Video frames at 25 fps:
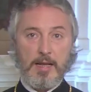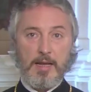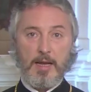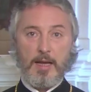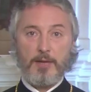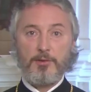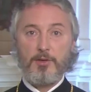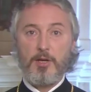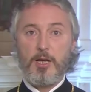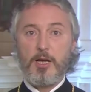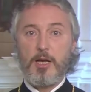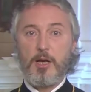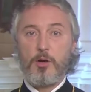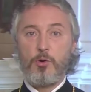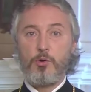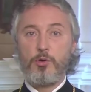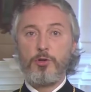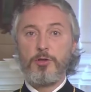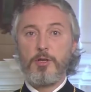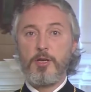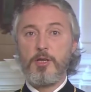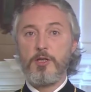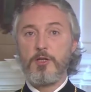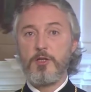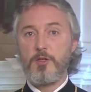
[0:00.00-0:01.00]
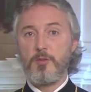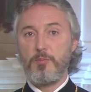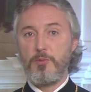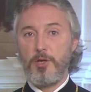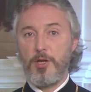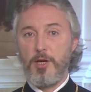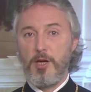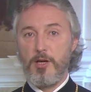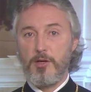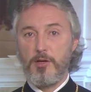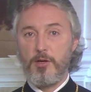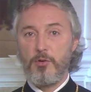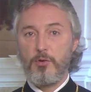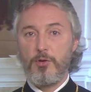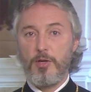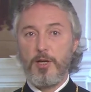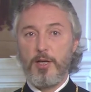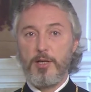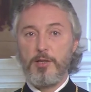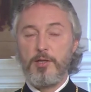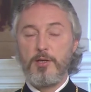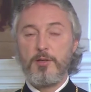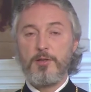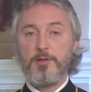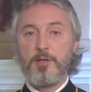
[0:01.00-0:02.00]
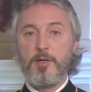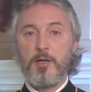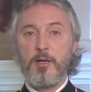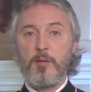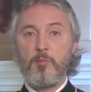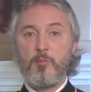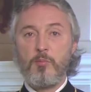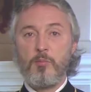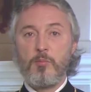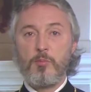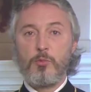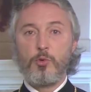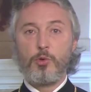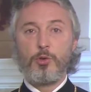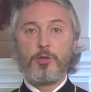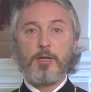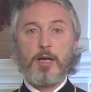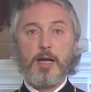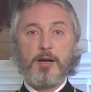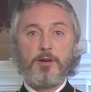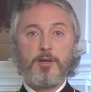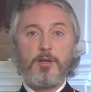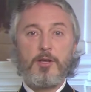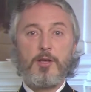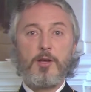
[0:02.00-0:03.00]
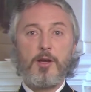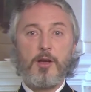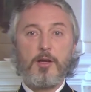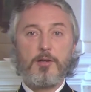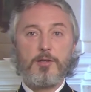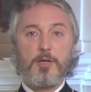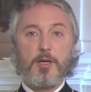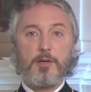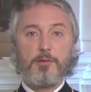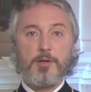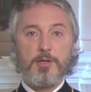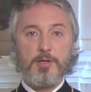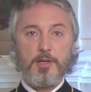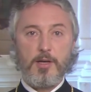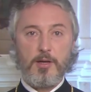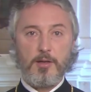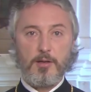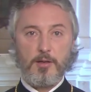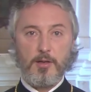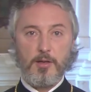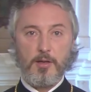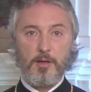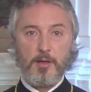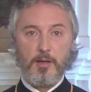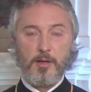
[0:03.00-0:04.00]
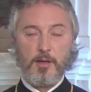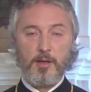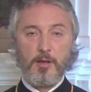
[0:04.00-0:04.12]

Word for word: Однако он из смирения уклонился от архиерейского сана.